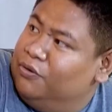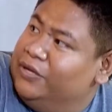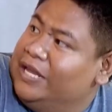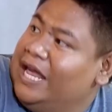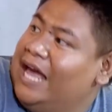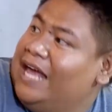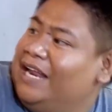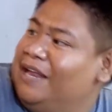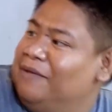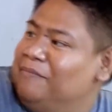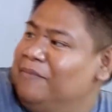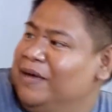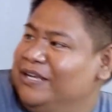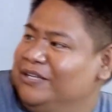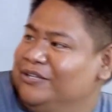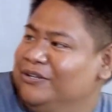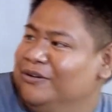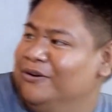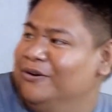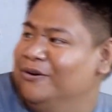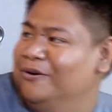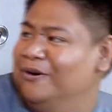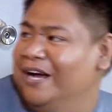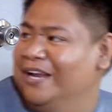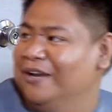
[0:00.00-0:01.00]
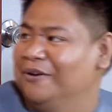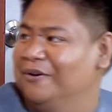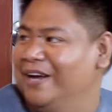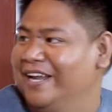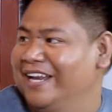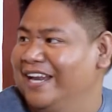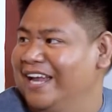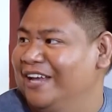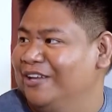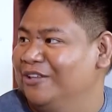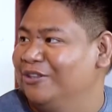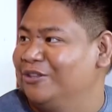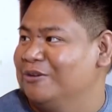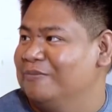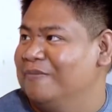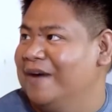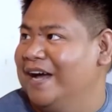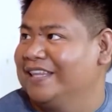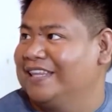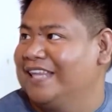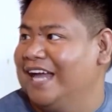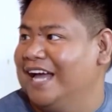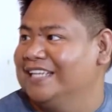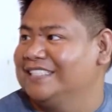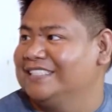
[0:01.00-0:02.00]
Kunyari, medyo ano ka na, yung
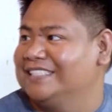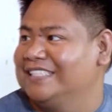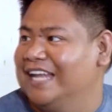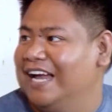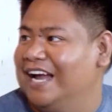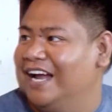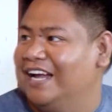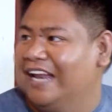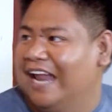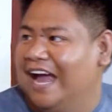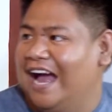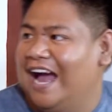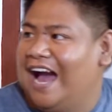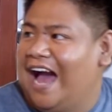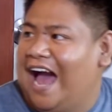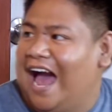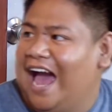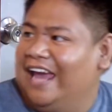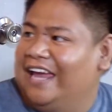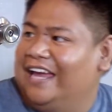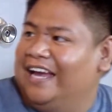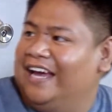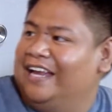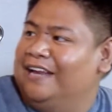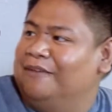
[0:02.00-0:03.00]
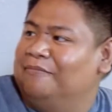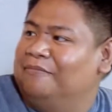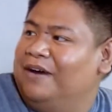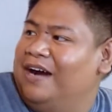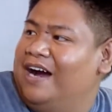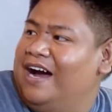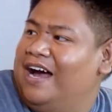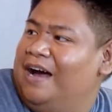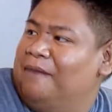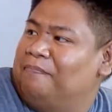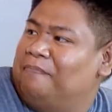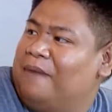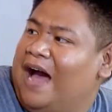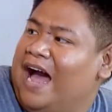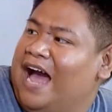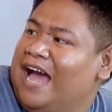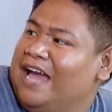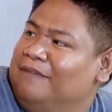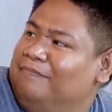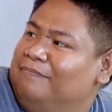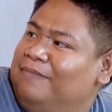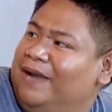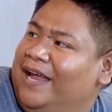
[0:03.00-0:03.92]
tumataas na, nakakain ka ng mga pa-high